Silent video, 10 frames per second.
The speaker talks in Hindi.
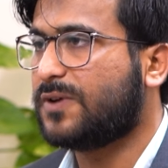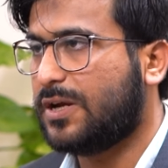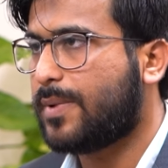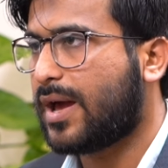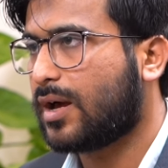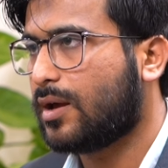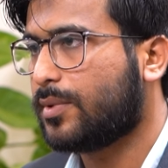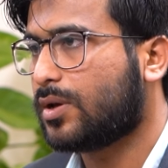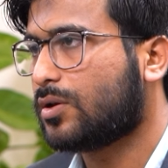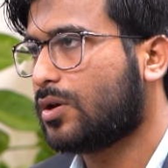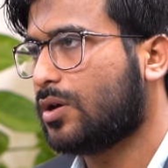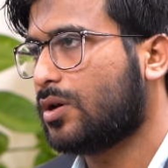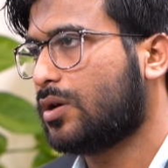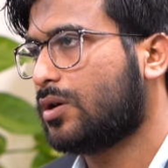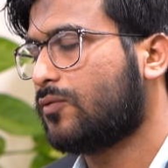फीडबैक आया
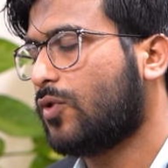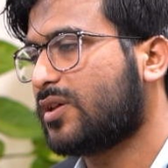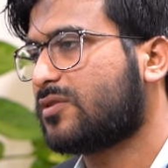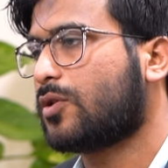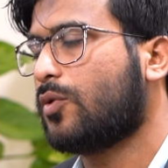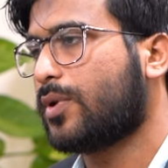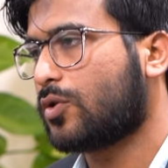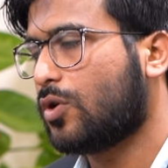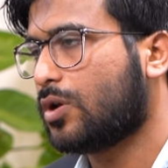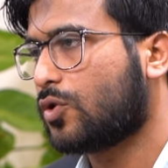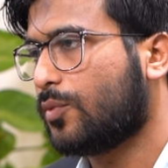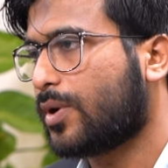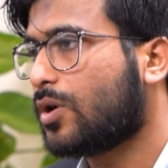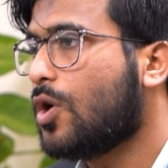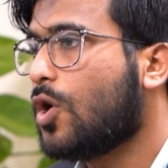हमें वॉइस के ऊपर कॉल के
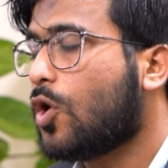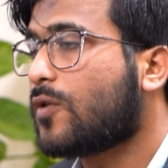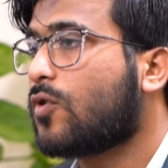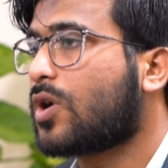ऊपर और वो